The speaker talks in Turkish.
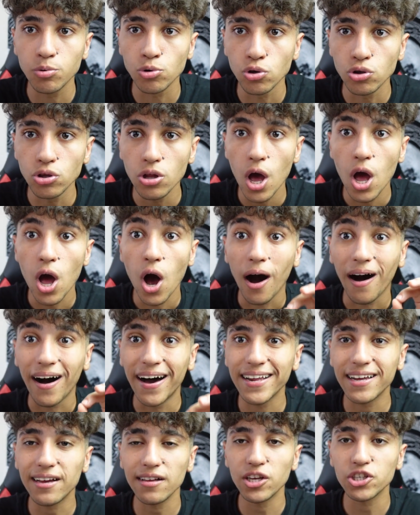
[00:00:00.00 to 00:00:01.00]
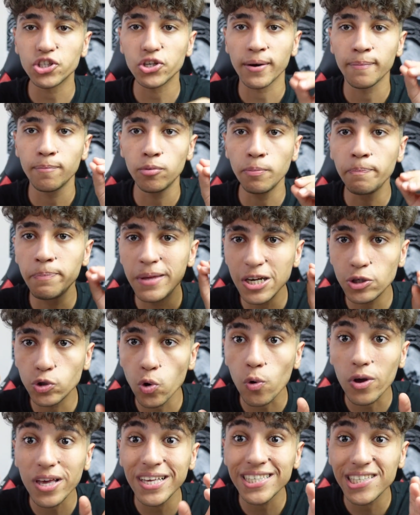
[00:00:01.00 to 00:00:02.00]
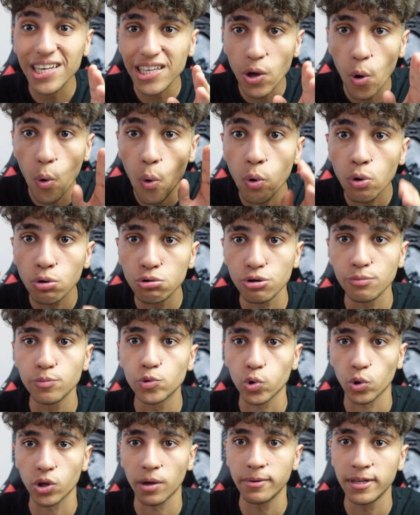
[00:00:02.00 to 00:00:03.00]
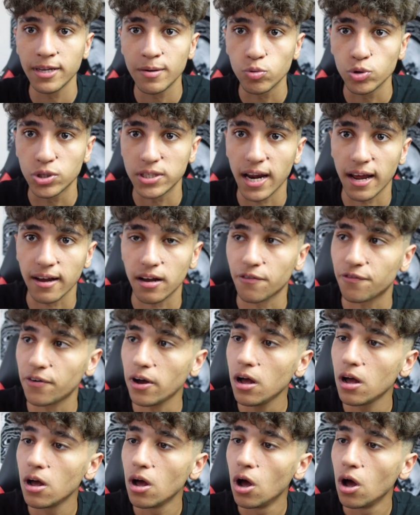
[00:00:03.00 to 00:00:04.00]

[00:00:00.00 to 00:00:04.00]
bunun. Arkadaşlar bu birçok insanı öldürmüş olabilir bu siren kafa.